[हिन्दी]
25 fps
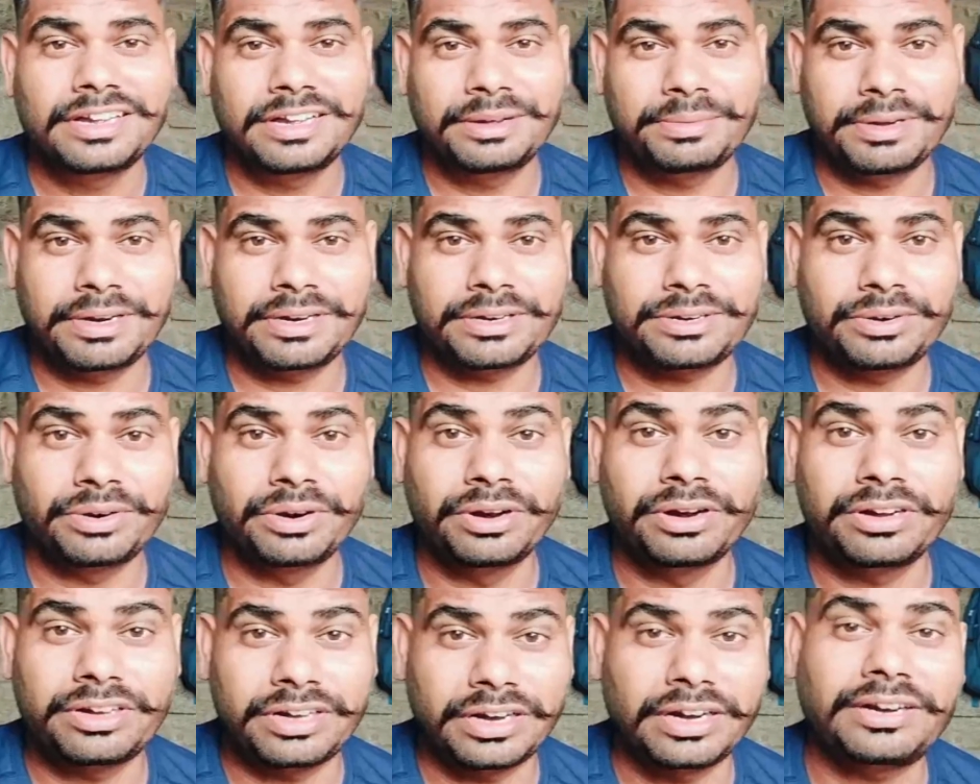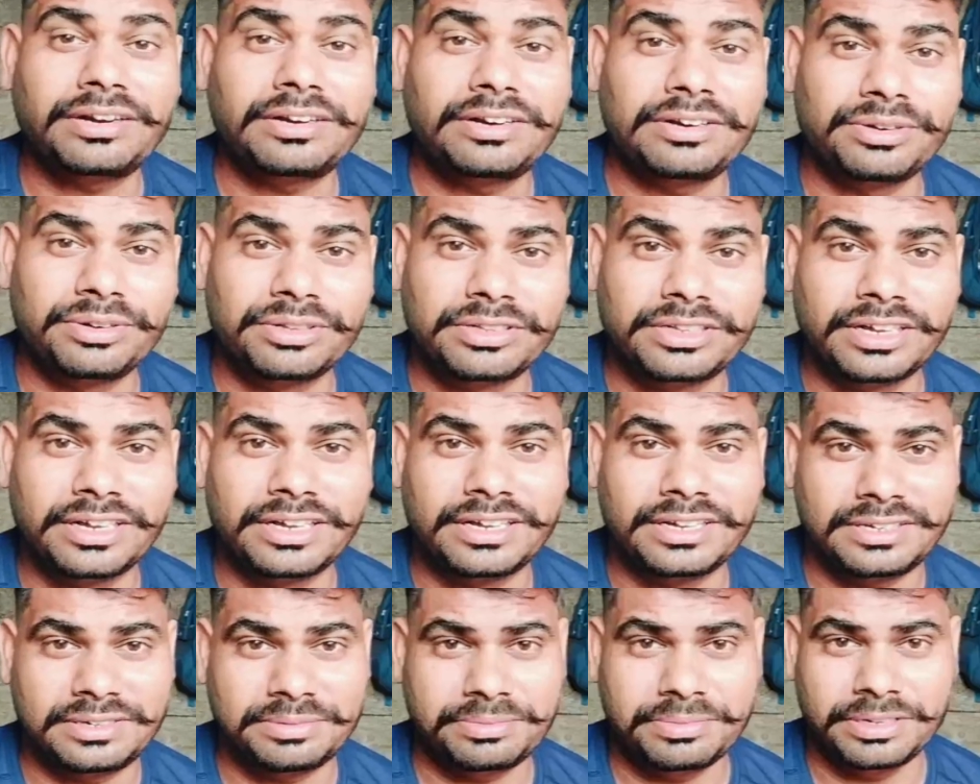हमारा कॉन्ट्रैक्टर होता
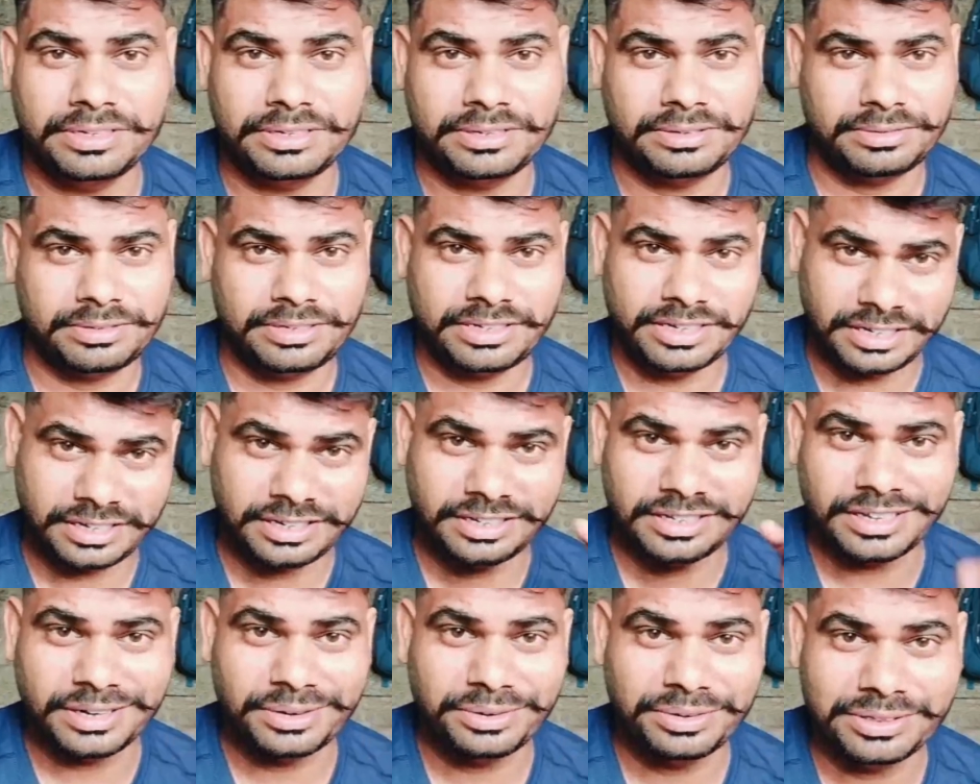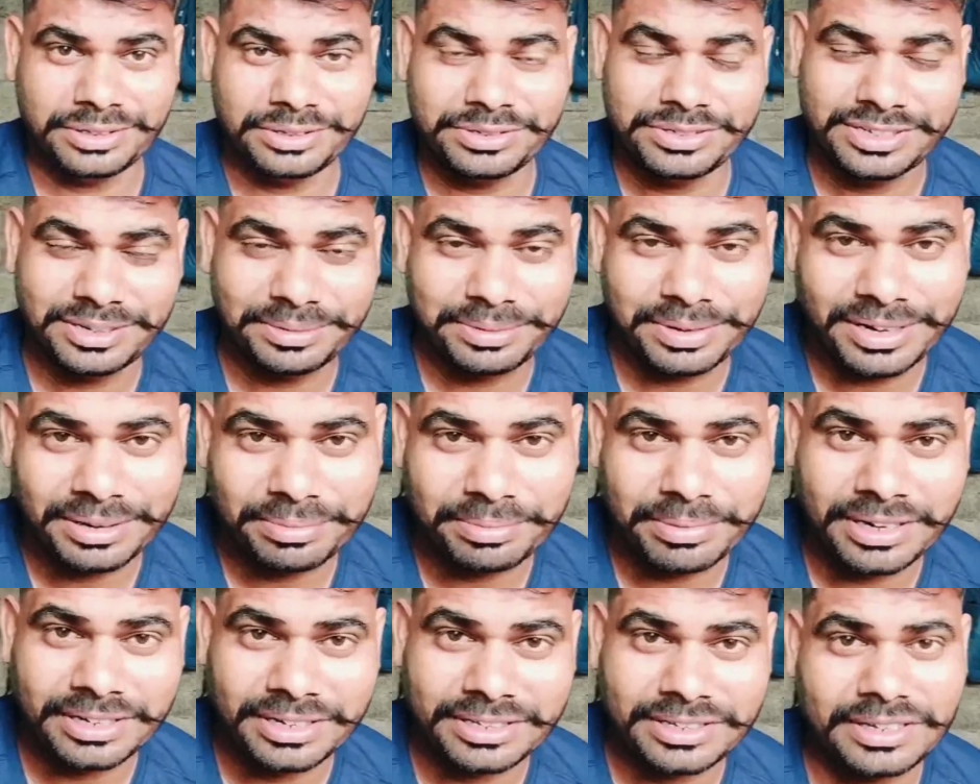है ठेकेदार होता है उसके
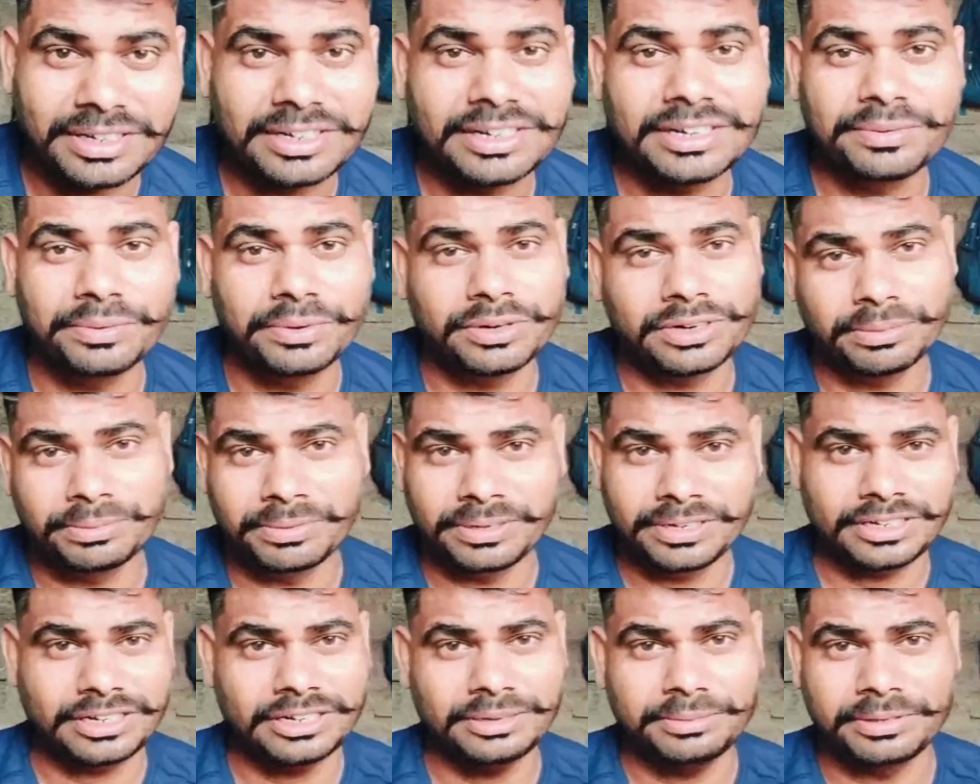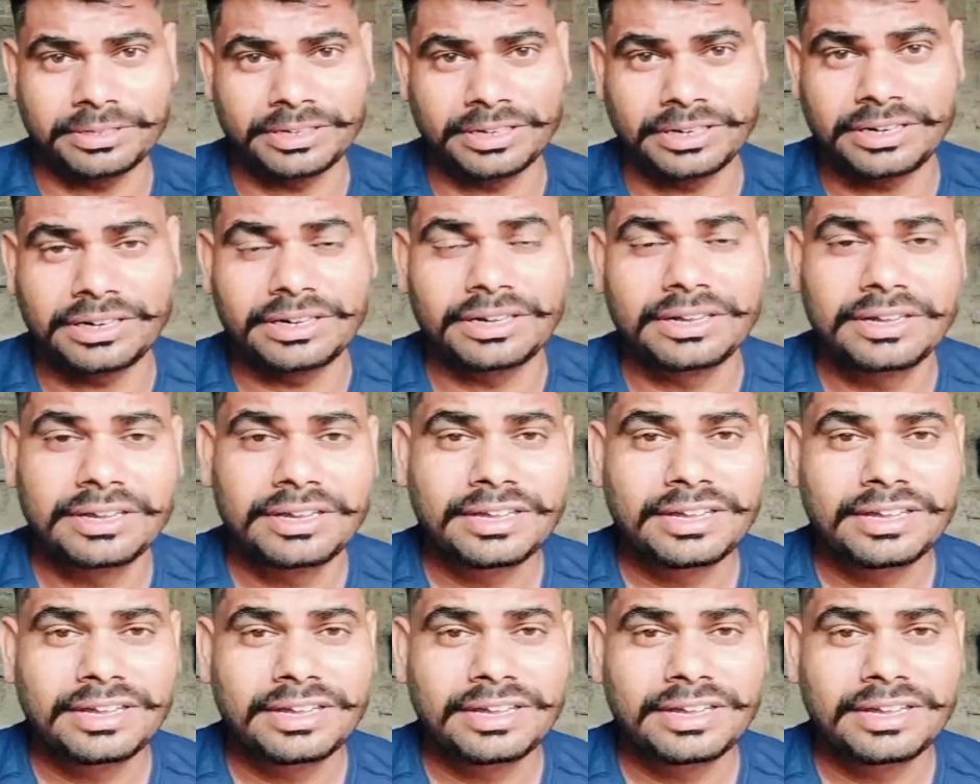बारे में बात कर रहे हैं वो कमेंट करके बताना